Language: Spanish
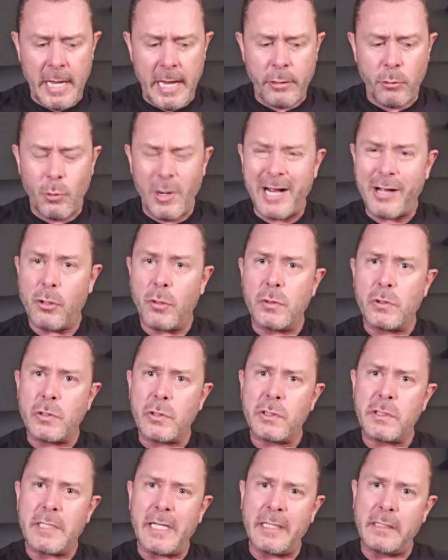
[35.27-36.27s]
y hay una
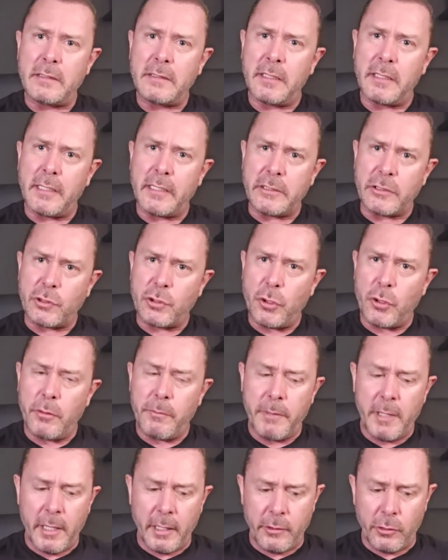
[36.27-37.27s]
constante que estoy
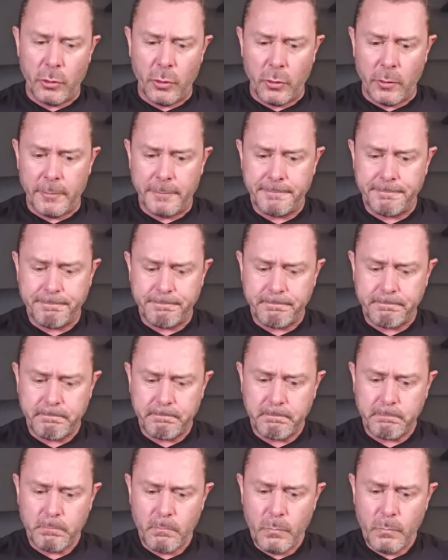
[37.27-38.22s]
viendo